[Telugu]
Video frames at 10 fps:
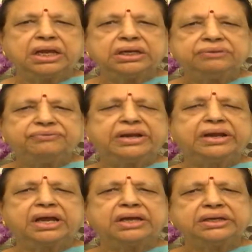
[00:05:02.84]
కానీ
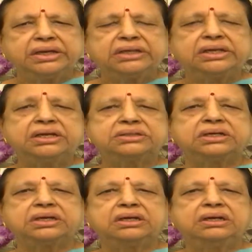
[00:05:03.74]
వెన్న కానీ ఏదైనా
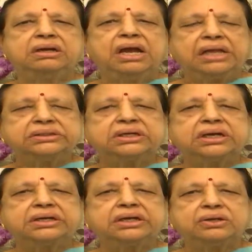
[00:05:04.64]
సరే
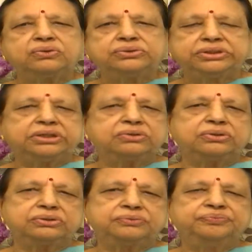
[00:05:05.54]
అంతకంటే ఎక్కువ
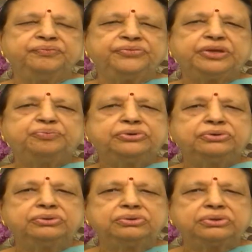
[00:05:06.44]
తినకూడదు
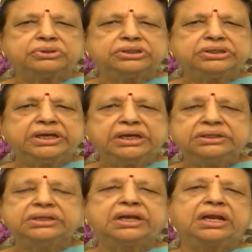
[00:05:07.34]
ఇప్పుడు
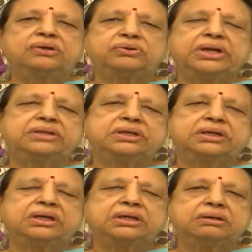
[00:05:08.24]
ఏది ఎలాగున్నా
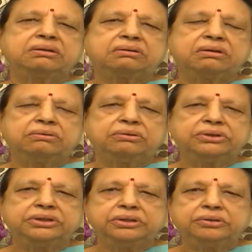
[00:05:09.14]
సరే
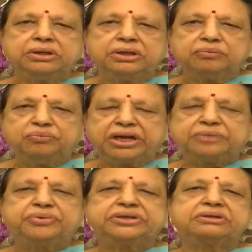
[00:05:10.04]
ఈ
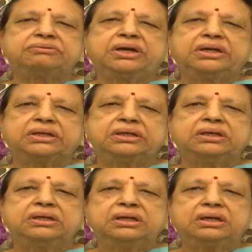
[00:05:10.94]
బ్లడ్ ప్రెషర్ వాళ్ళకి
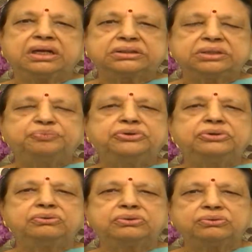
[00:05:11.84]

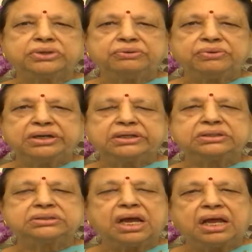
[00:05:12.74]
రక్తపోటు ఉన్న
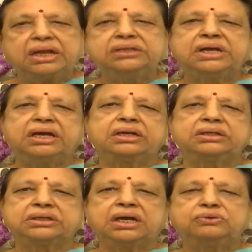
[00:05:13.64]
వాళ్ళకి చాలా
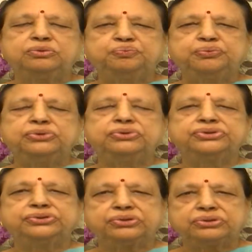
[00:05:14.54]
జాగ్రత్తగా ఉప్పును
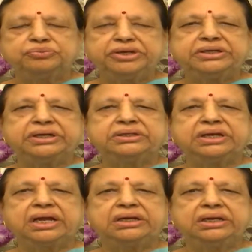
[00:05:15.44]
షుగరు మెయింటైన్
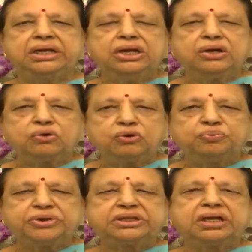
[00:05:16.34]
చేయాలి కొవ్వు
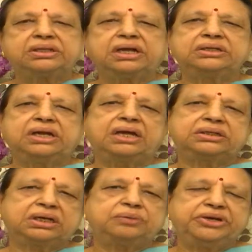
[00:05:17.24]
పదార్థాలు
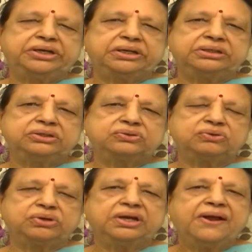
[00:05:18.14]
జాగ్రత్తగా మెయింటైన్
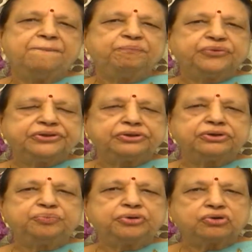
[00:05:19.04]
చేసుకోవాలి
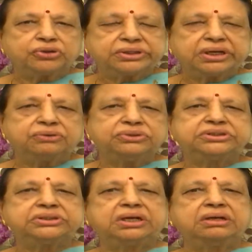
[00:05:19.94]
ఇందులో ఇప్పుడు కొత్తగా
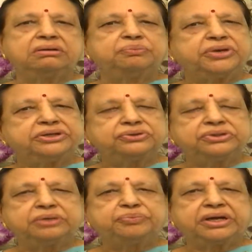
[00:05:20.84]
వచ్చిన
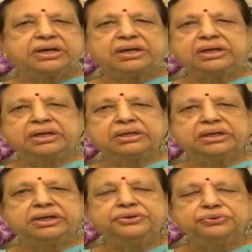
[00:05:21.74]
పరిశోధన ప్రకారంగా
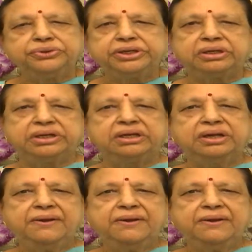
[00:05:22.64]
ఏంటంటే నూనెల్ని